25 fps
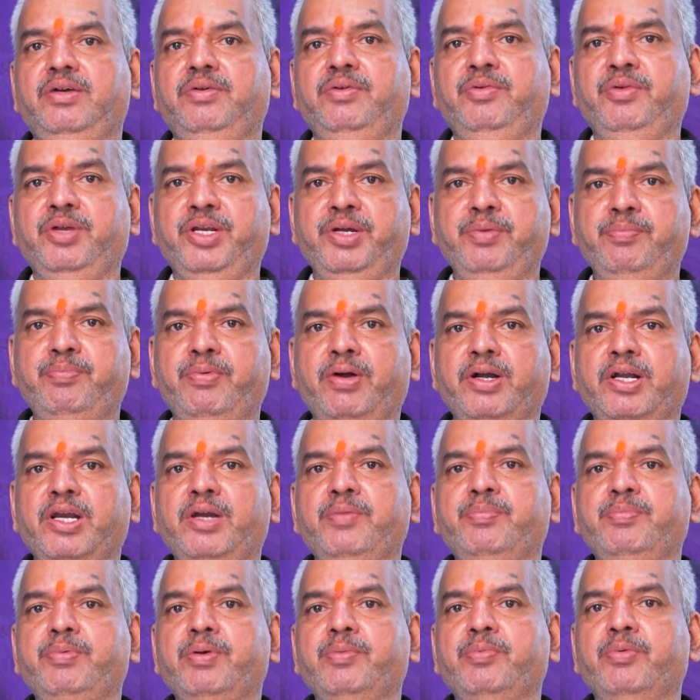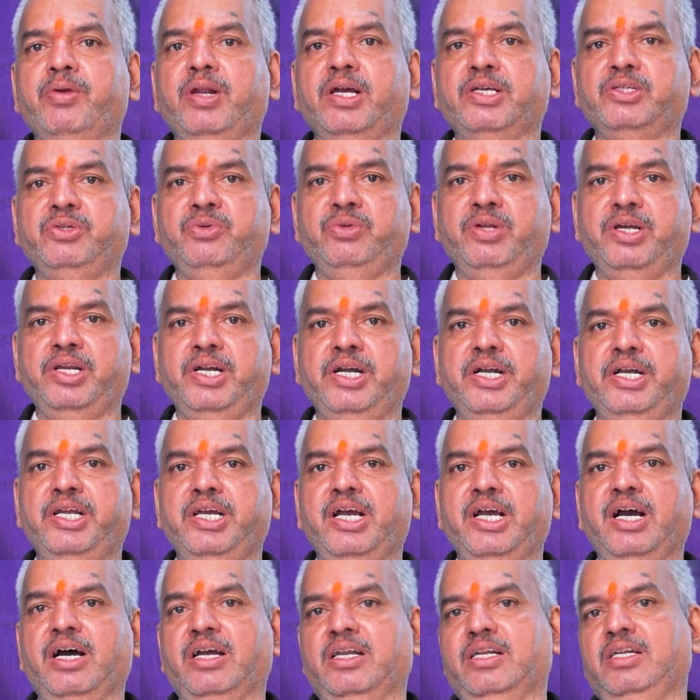వెరీ ఇంపార్టెంట్ పీపుల్ లైక్ జూనియర్
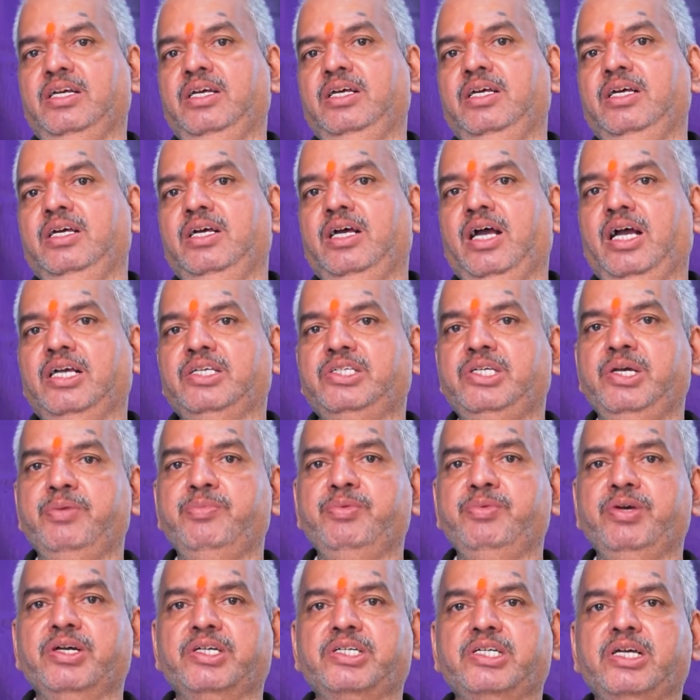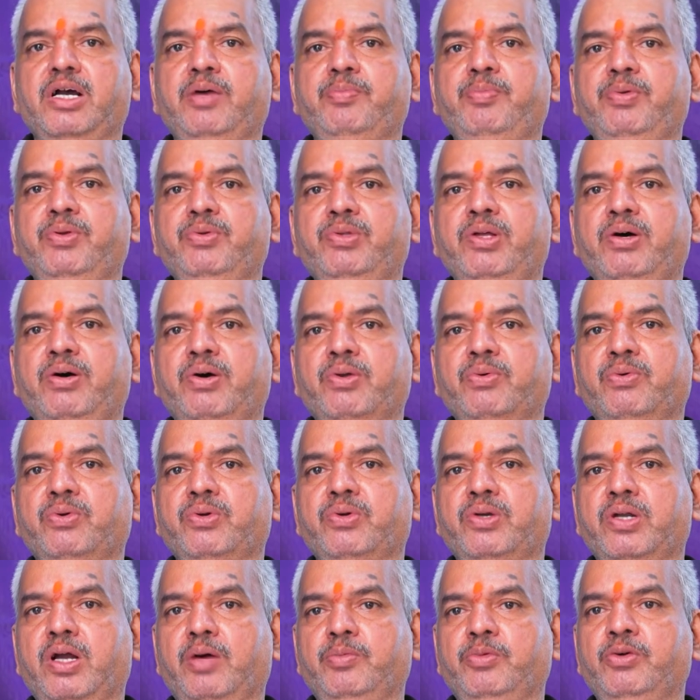ఎన్టీఆర్ యాజ్ చీఫ్ గెస్ట్గా పిలుద్దాం
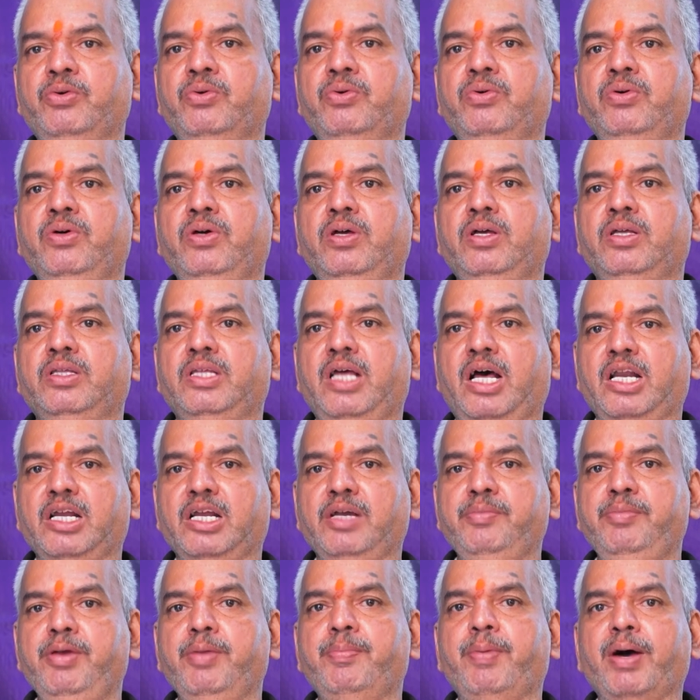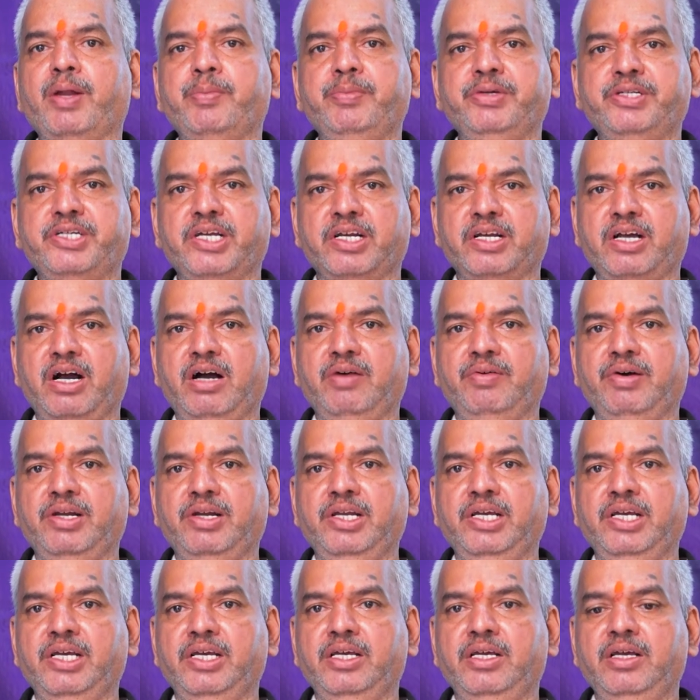అనుకుంటున్నాము దానికి మీ పర్మిషన్
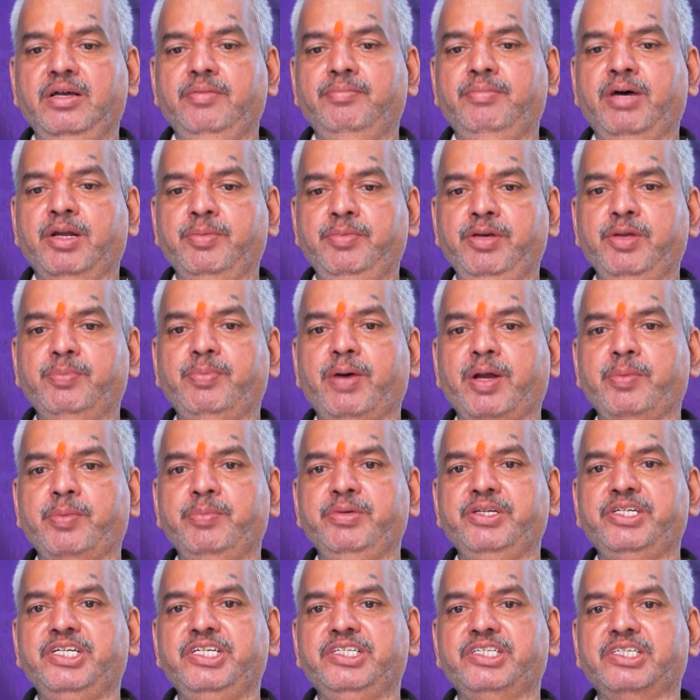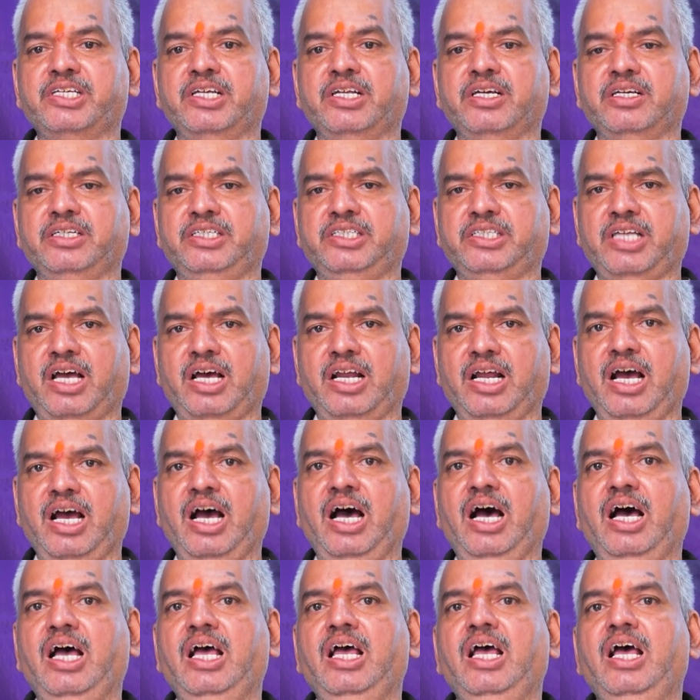కావాలి మరి మీరు పర్మిషన్ ఇస్తా ఇస్తారా
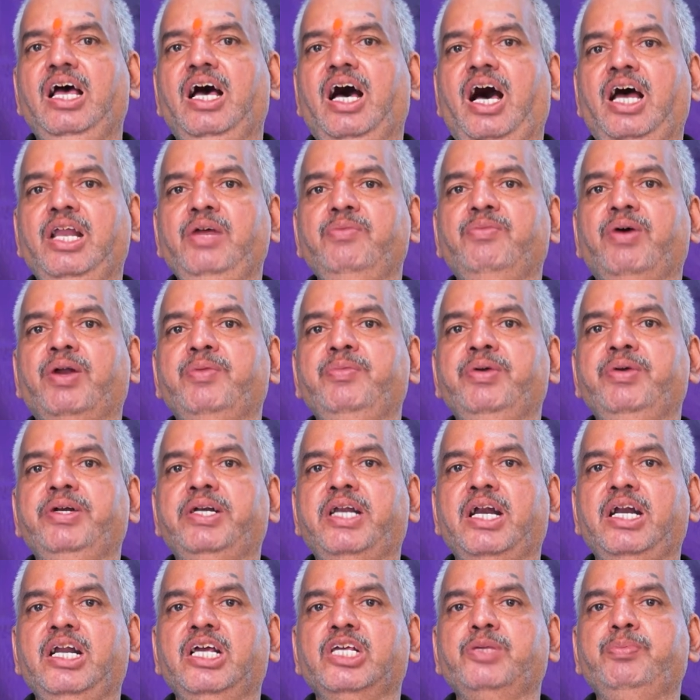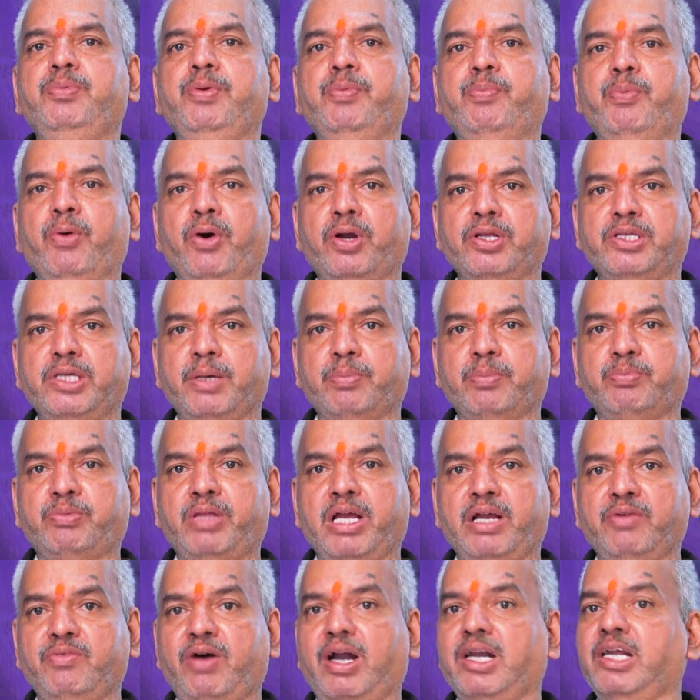అని వన్ వీక్ టెన్ డేస్ బిఫోర్ చెప్తే
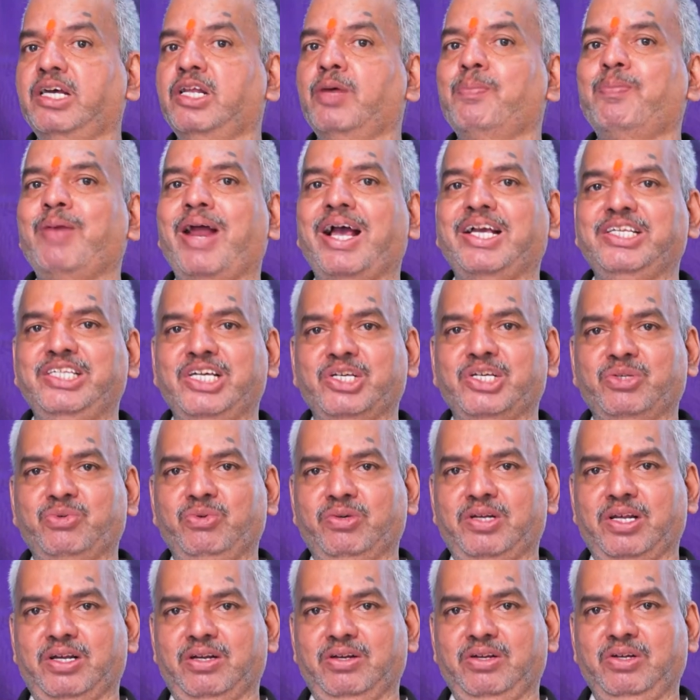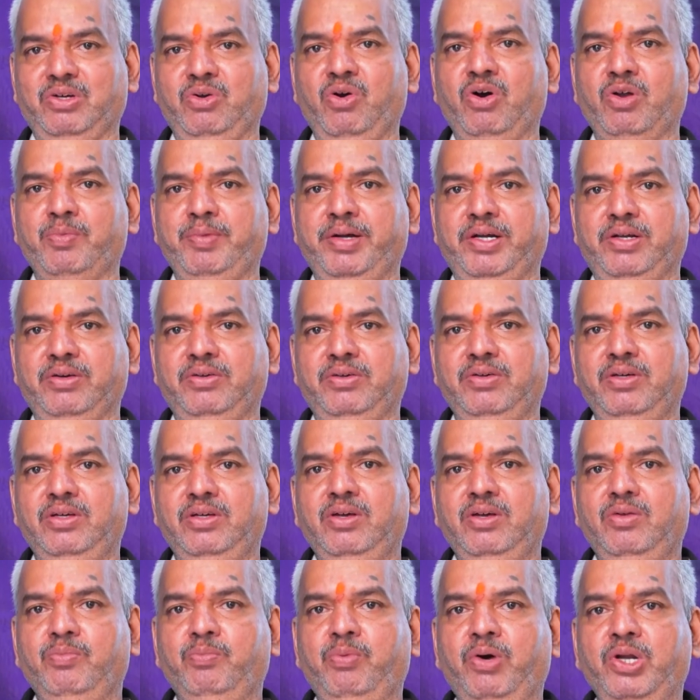వాళ్ళు ఏదైనా ప్లాన్ చేసుకుంటారు గవర్నమెంట్
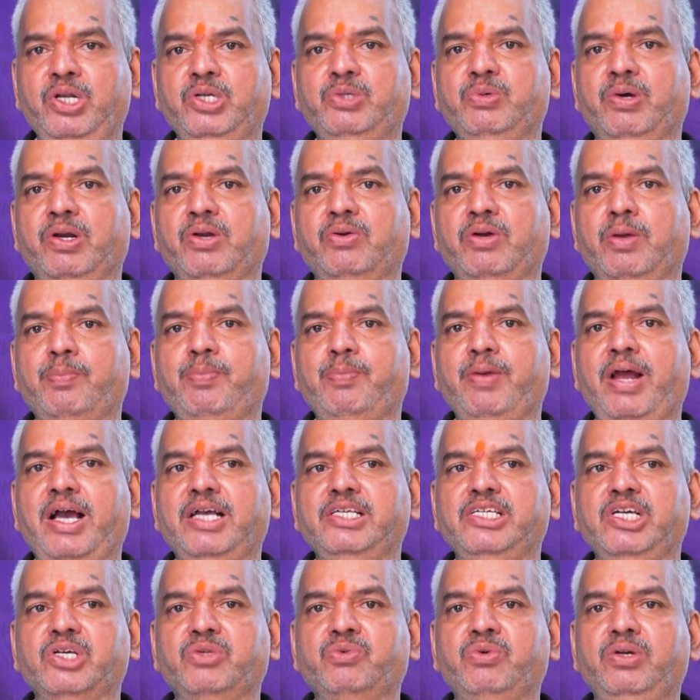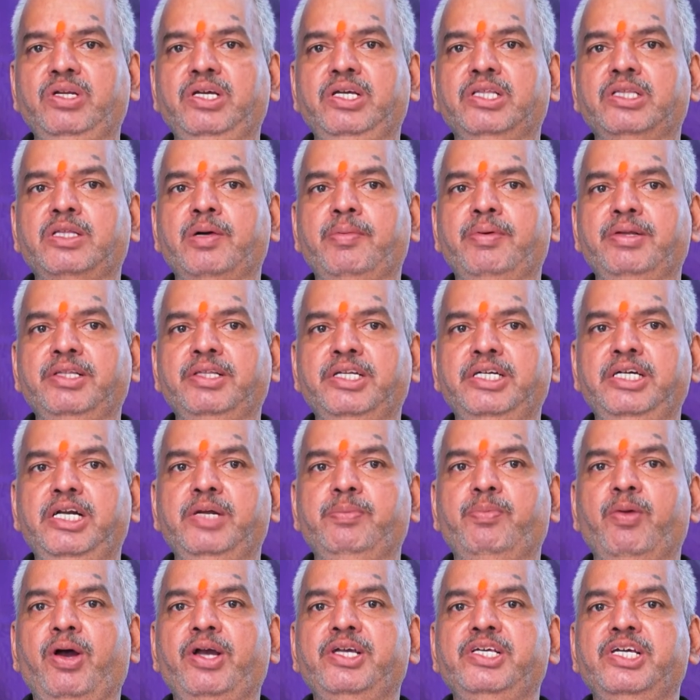పోలీస్ వాళ్ళు కూడా ప్లాన్ చేసుకొని ఇంతమందిని
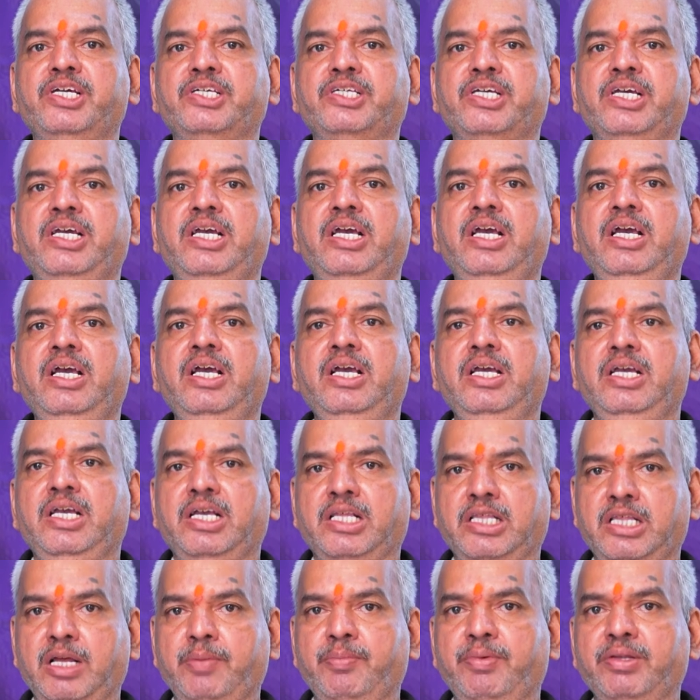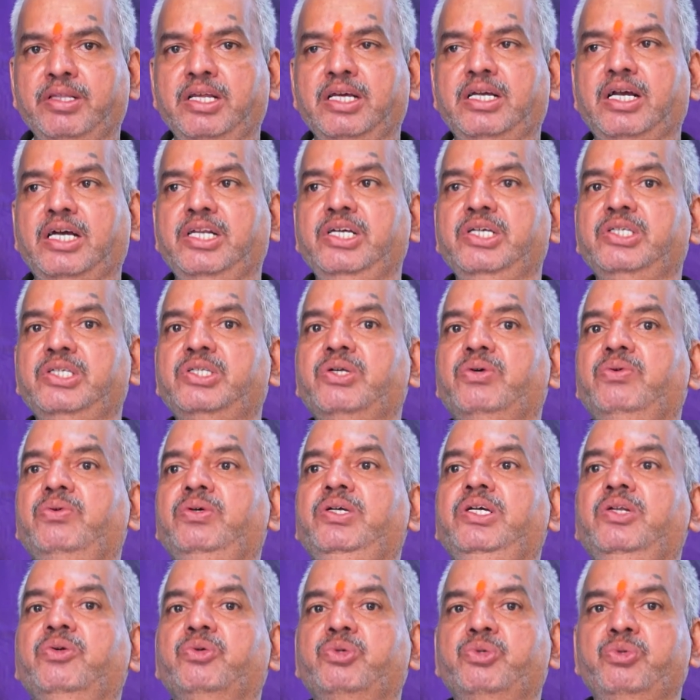డిప్లాయ్ చేసి ఇంతమంది కనీసం
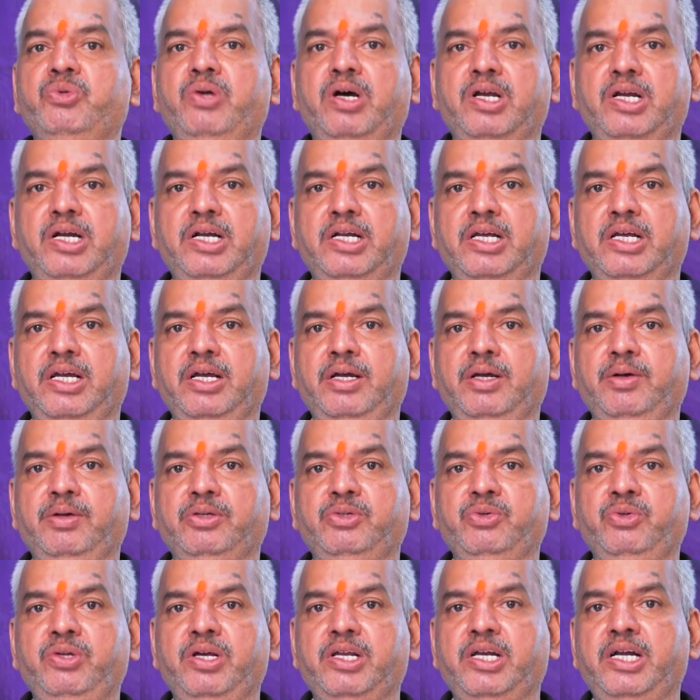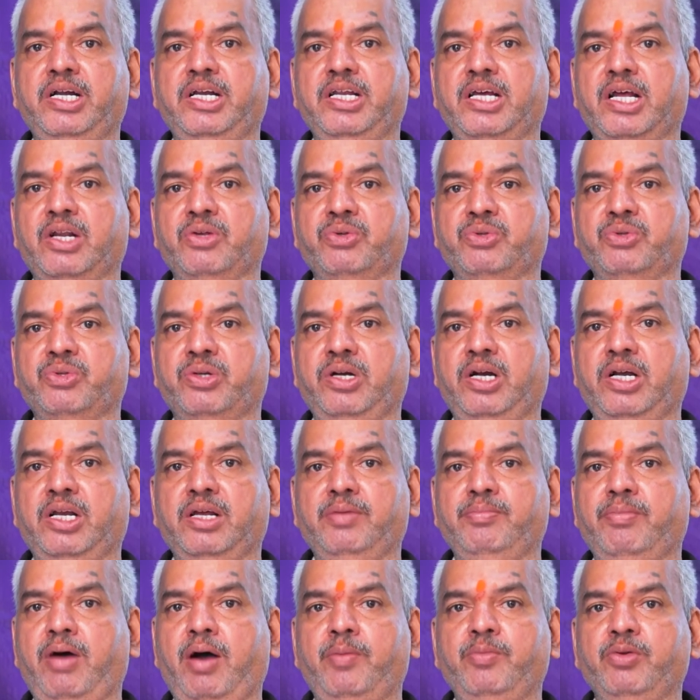ఈయన వస్తున్నారంటే జూనియర్ ఎన్టీఆర్ వస్తున్నారంటే
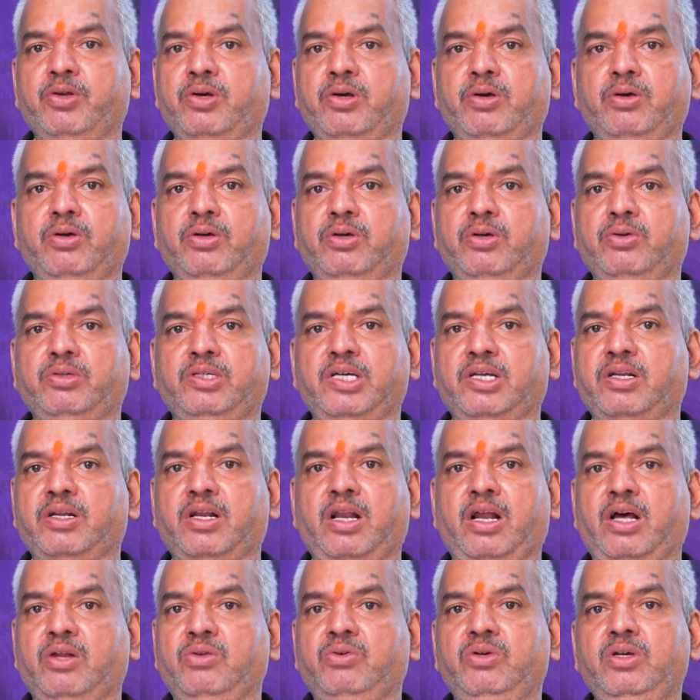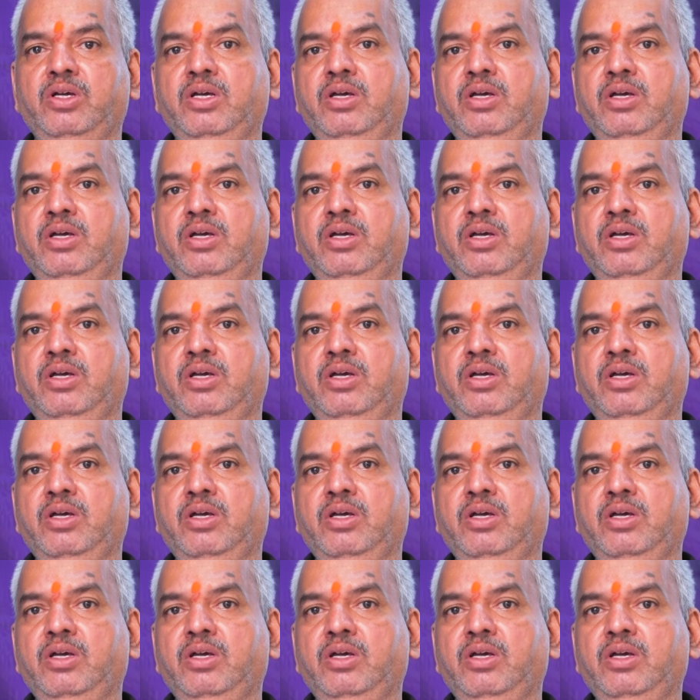మామూలుగా జనం రారు